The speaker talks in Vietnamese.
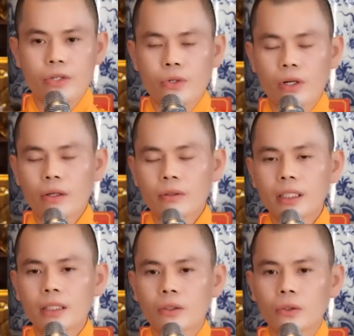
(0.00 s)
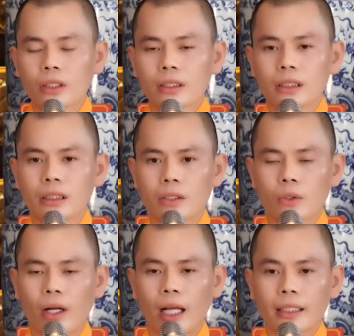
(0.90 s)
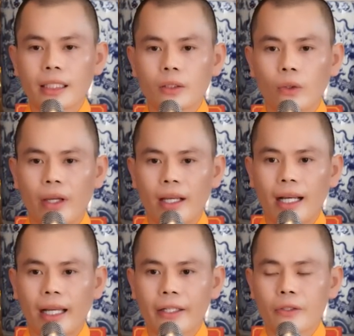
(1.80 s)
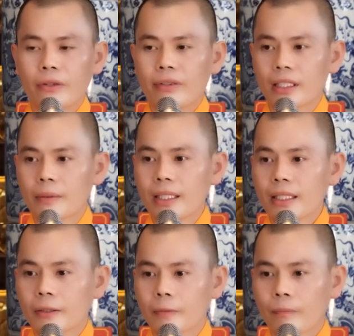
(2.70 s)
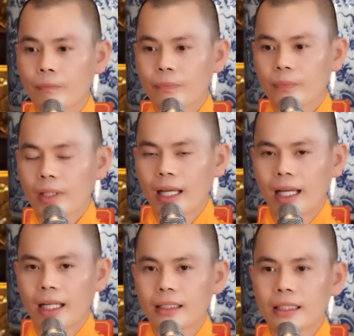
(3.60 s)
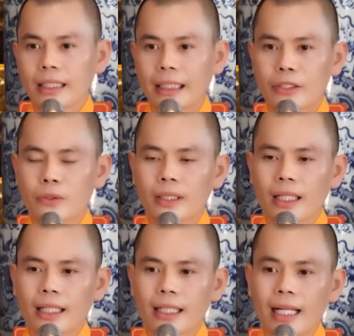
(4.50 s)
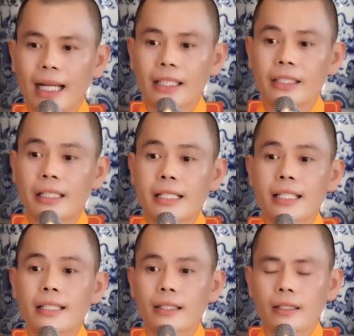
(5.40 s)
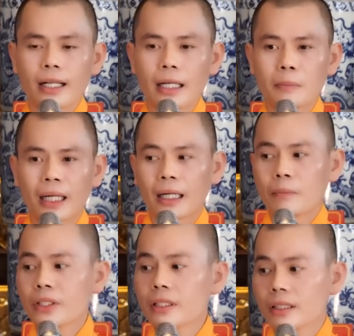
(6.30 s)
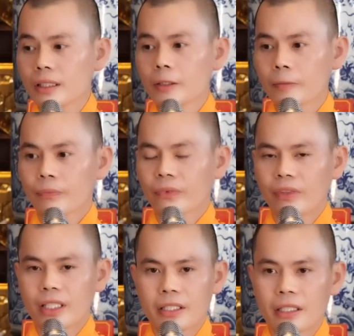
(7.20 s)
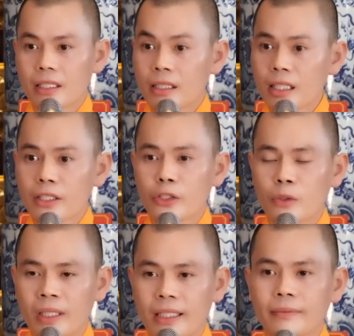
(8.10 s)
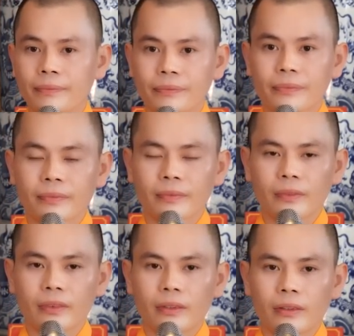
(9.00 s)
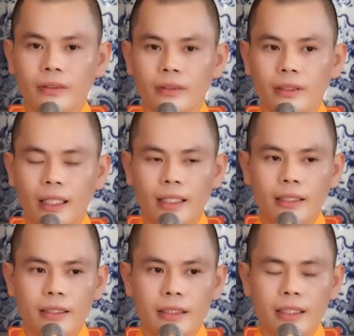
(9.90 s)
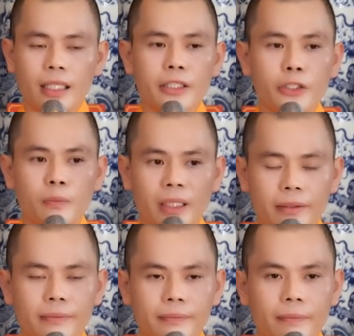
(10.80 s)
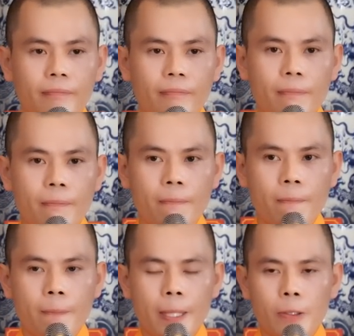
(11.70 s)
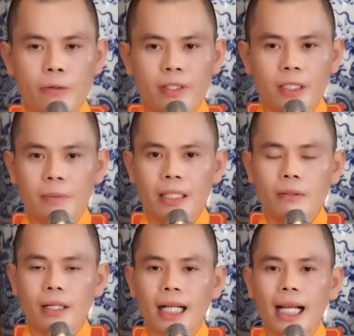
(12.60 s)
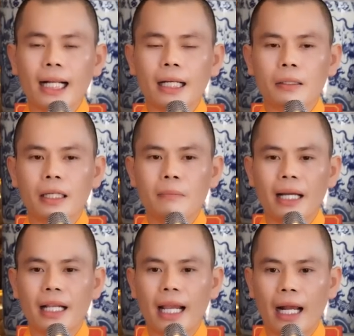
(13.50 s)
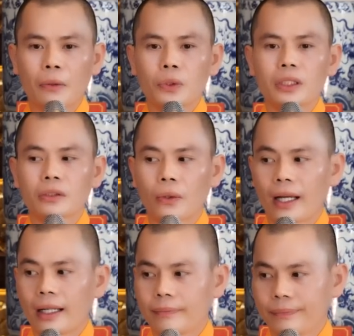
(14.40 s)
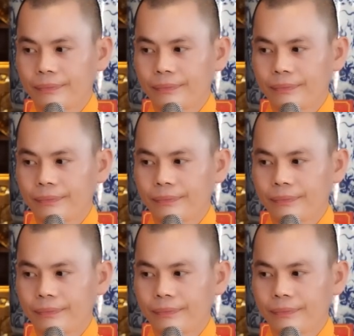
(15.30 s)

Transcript: Chùa Long Hương của Thượng Tọa Thích Tuệ Hải, đức quý Phật tử biết không? À, hướng dẫn chúng ta cách ăn dưỡng sinh đó, cân bằng âm dương đó, và chữa được rất là nhiều bệnh. À, chữa rất là nhiều bệnh. Thì quý Phật tử biết không? Các cái bài giảng của Thượng Tọa,